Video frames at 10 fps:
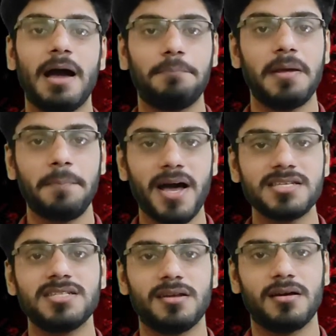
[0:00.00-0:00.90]
अपने
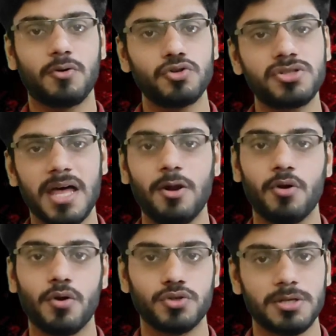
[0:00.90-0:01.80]
पास कुछ
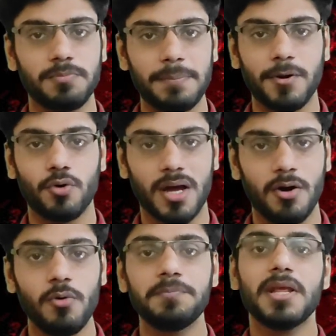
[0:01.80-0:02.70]
सालों के क्वेश्चन पेपर
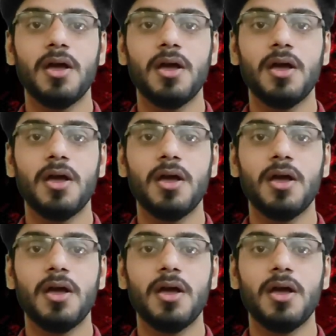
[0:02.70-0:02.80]
उठाओ